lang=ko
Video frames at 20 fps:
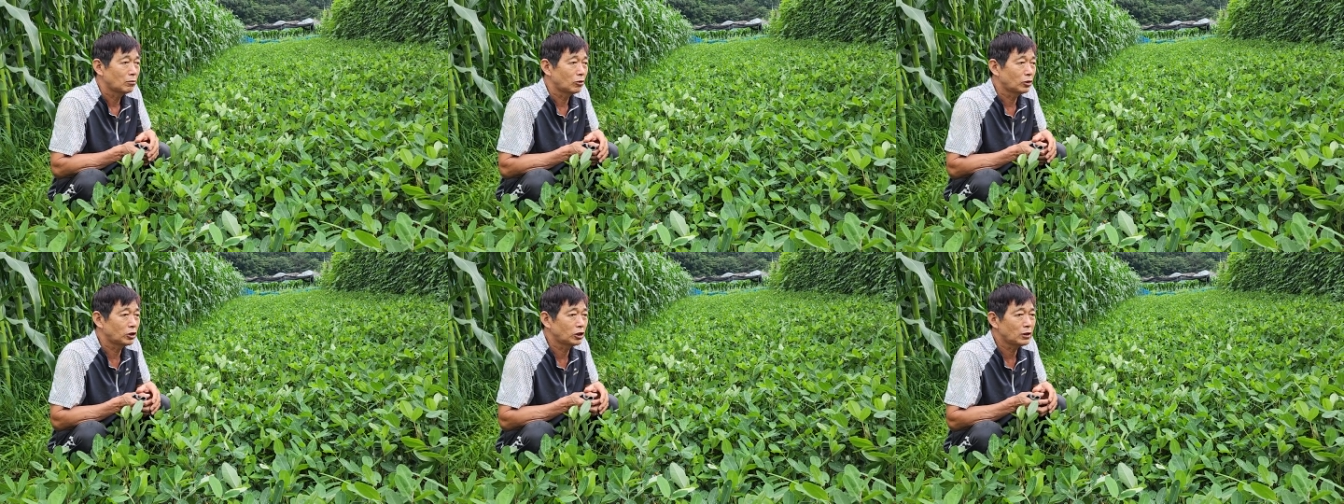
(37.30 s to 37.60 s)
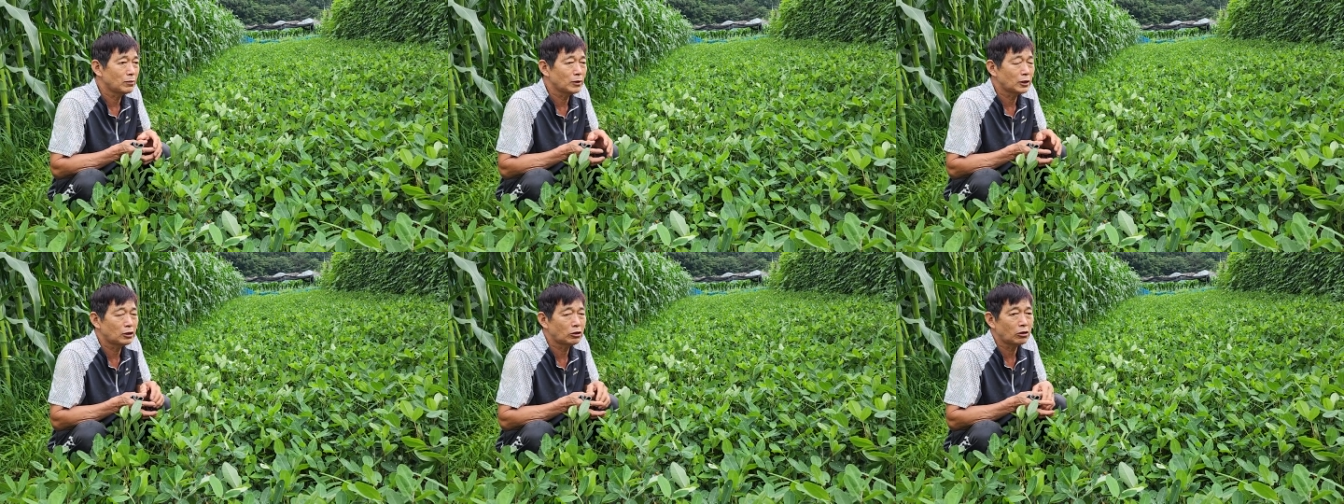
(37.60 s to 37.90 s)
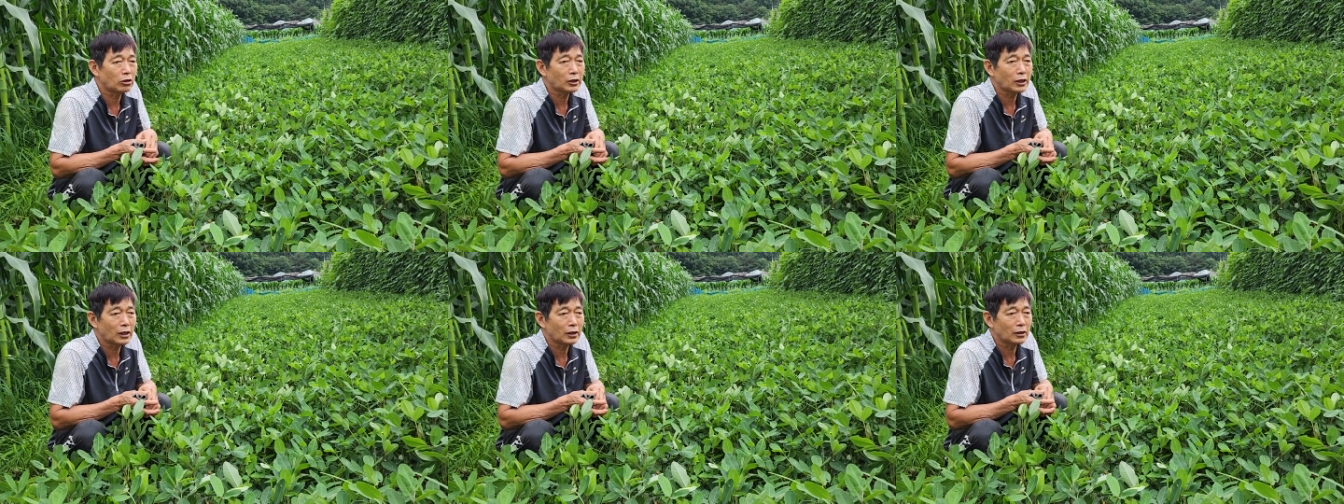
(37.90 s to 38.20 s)
뭐 지금이
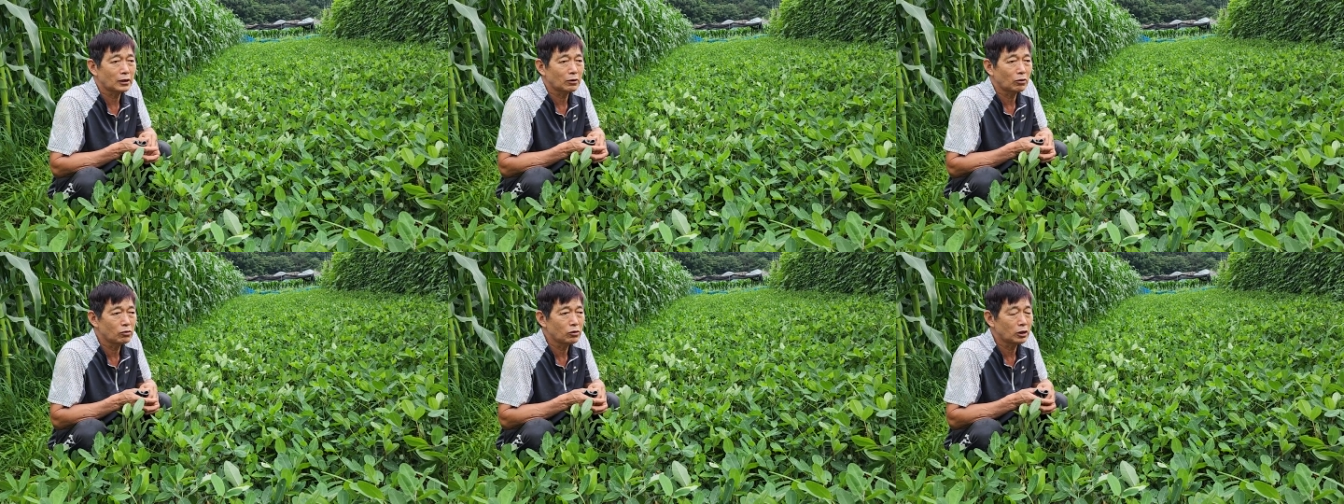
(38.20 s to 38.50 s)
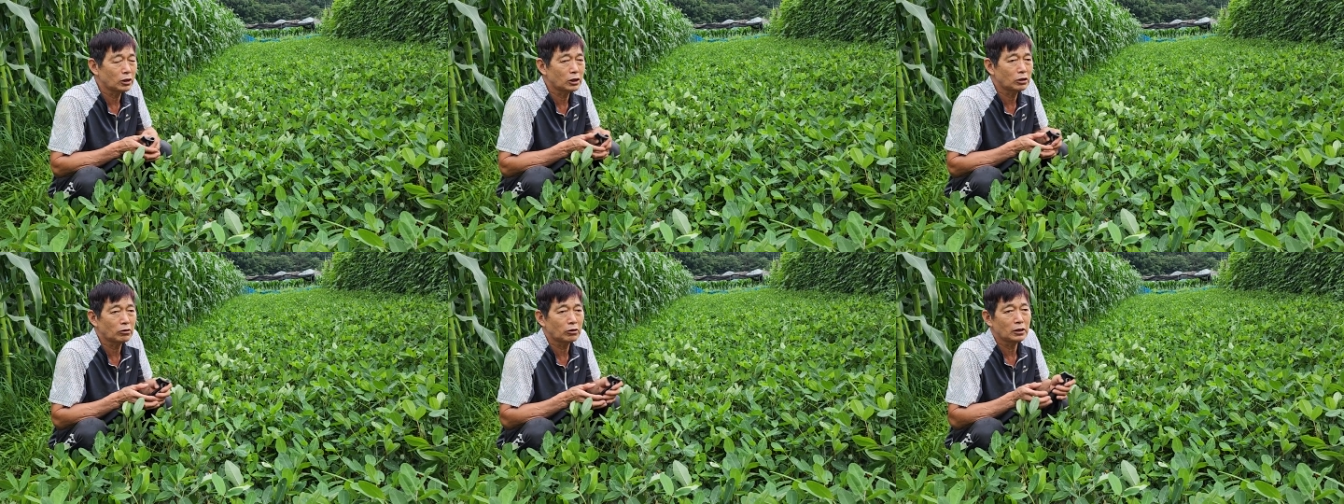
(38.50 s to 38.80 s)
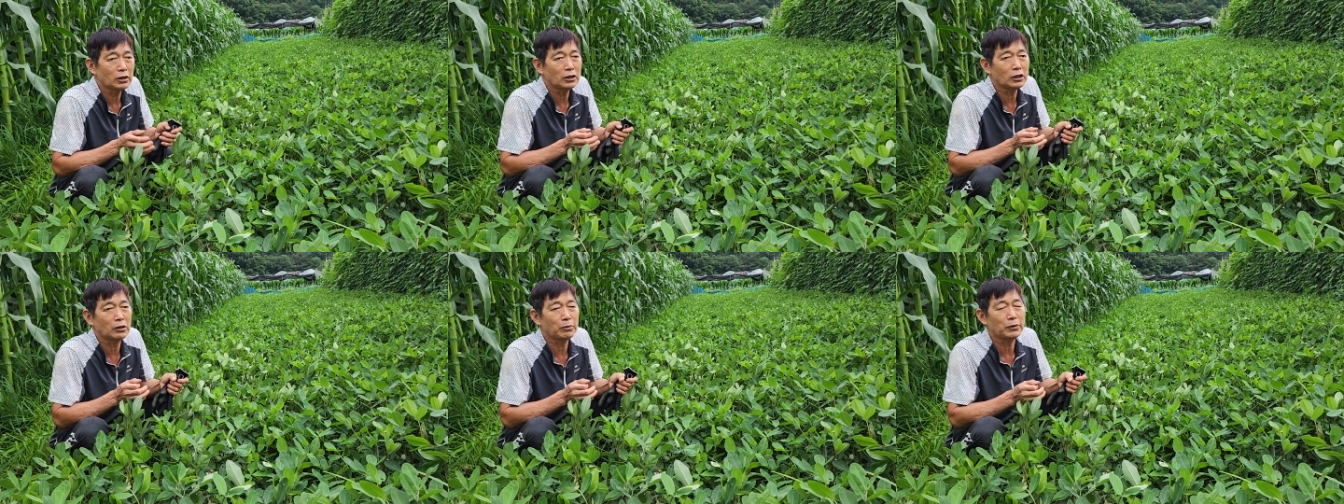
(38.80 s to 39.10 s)
7월달이니까 오늘이
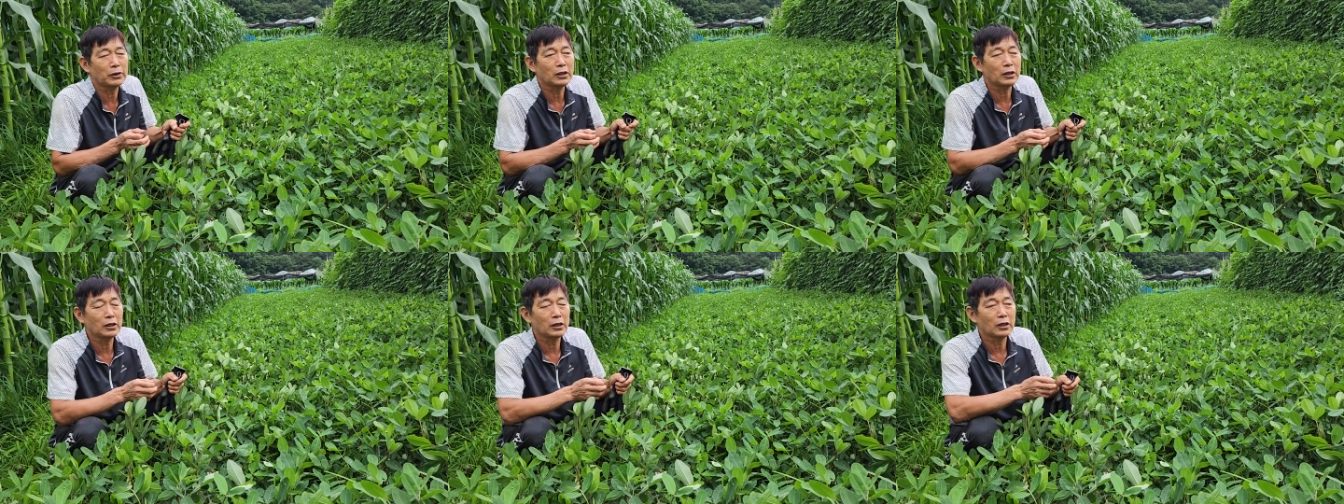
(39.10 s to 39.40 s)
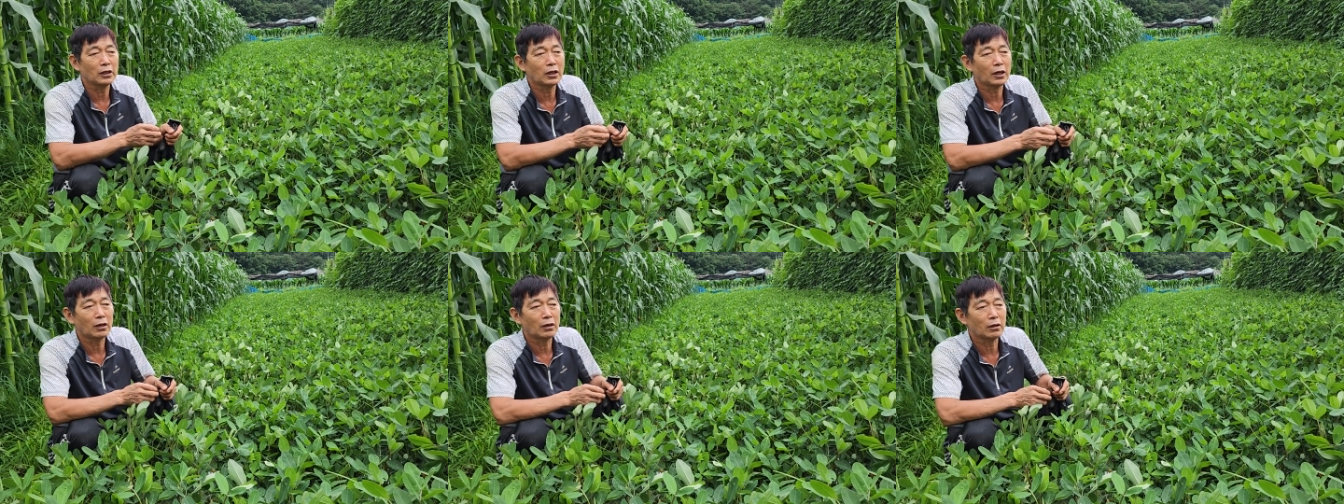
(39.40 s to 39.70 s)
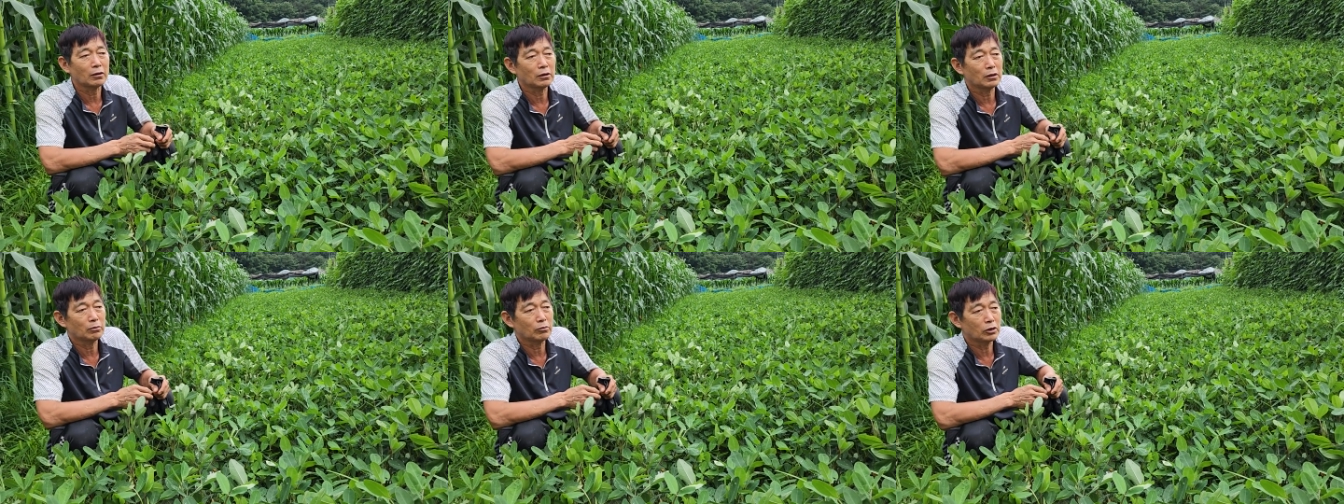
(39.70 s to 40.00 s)
7월 21일이니까